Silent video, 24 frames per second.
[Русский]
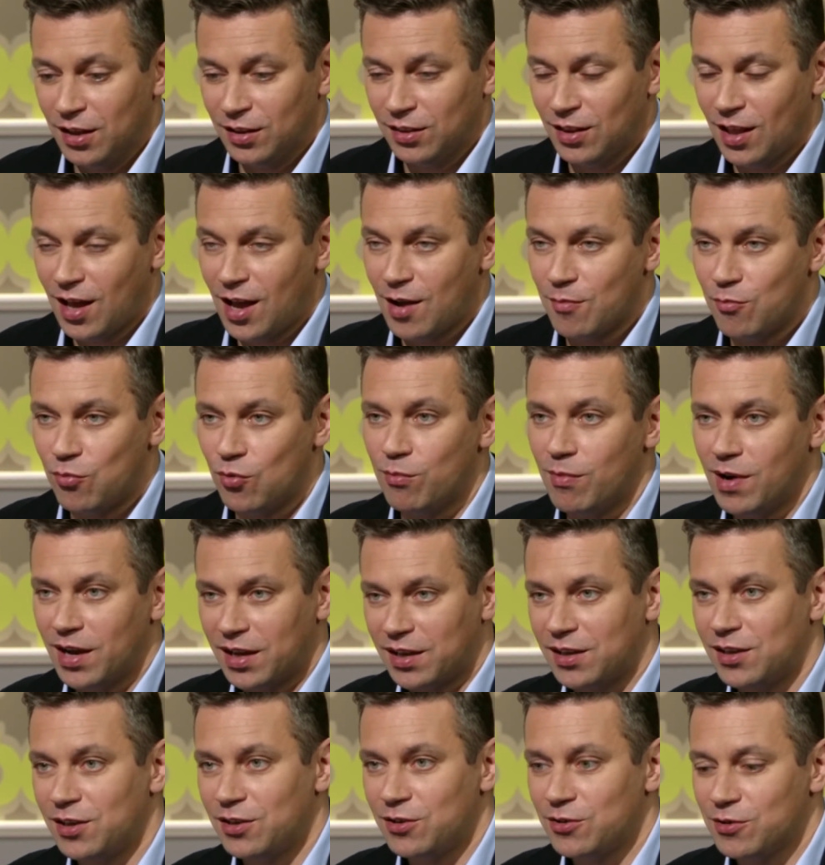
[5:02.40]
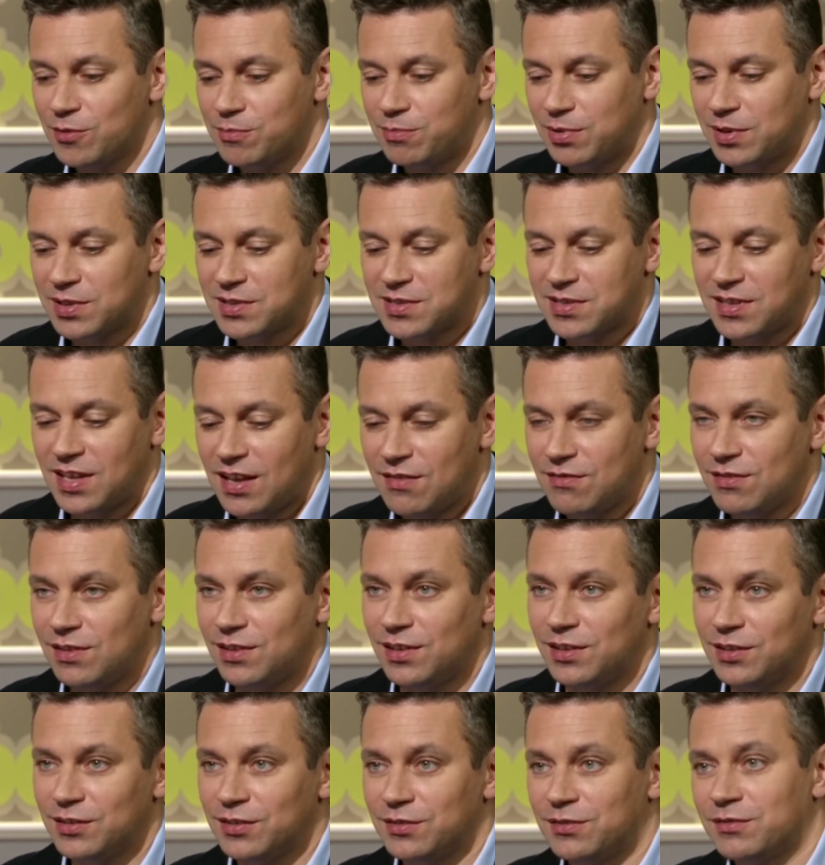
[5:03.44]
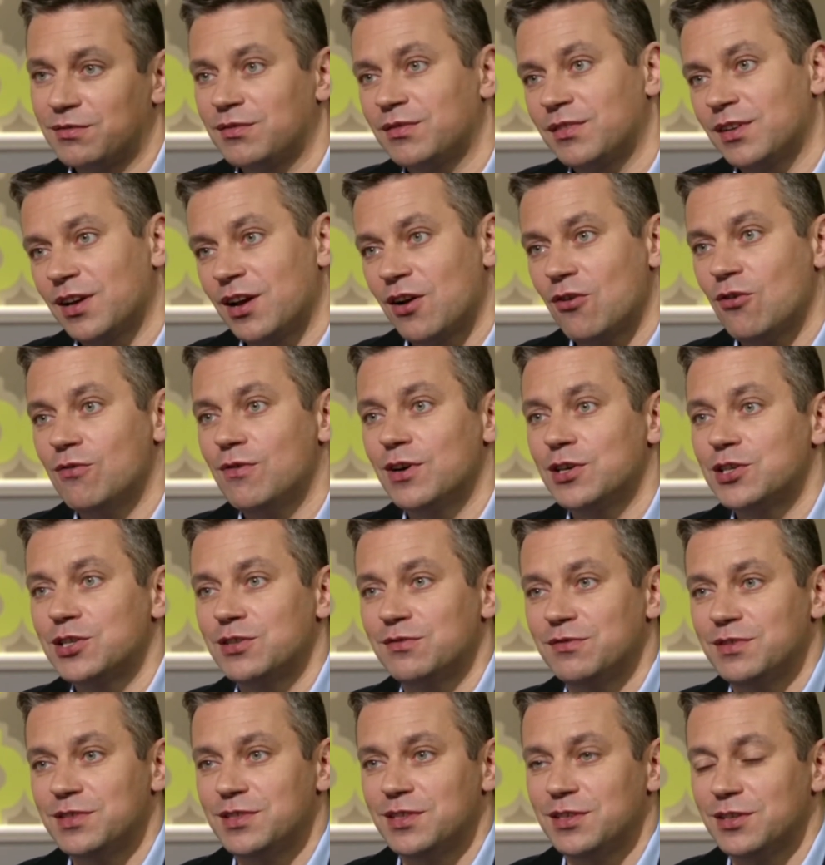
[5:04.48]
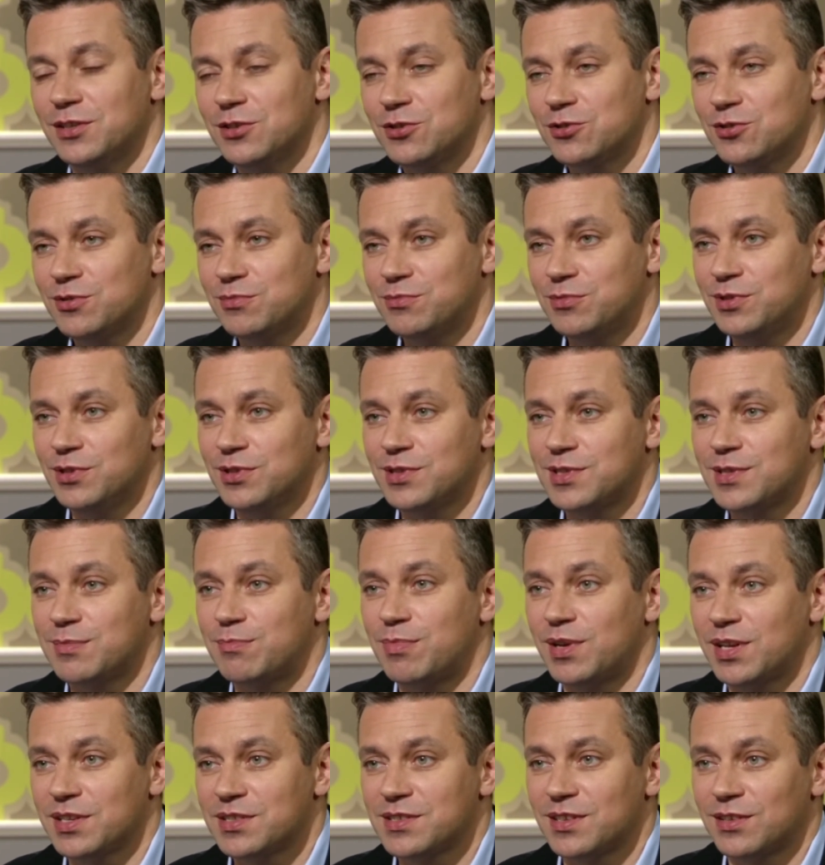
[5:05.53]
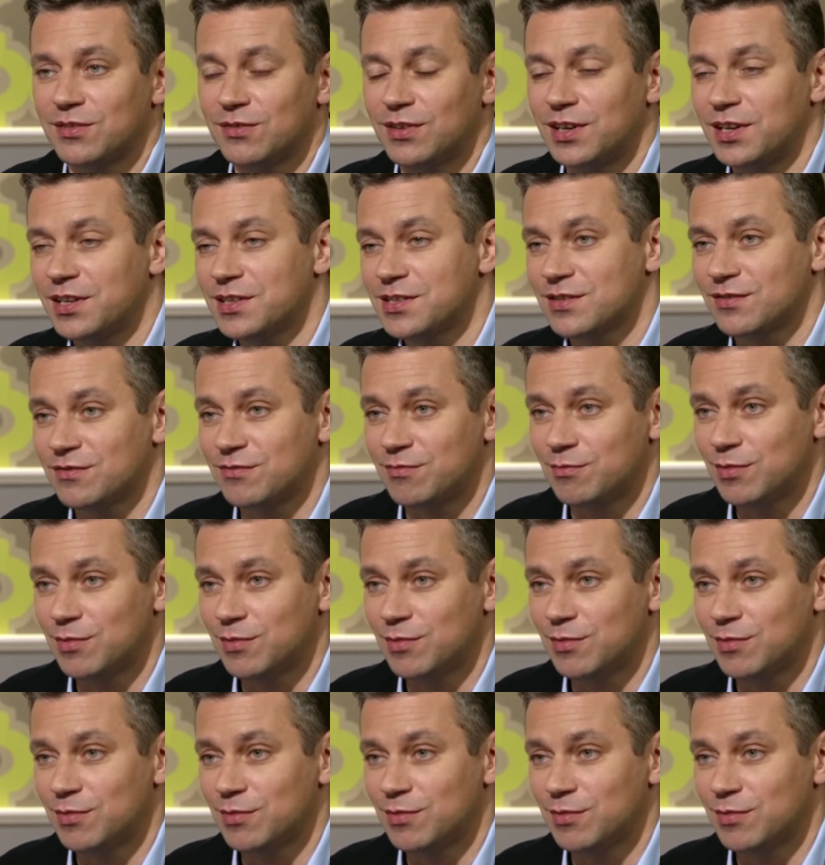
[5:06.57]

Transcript: на бумаге ее представили. Каково ваше видение, что будет с прессой твориться в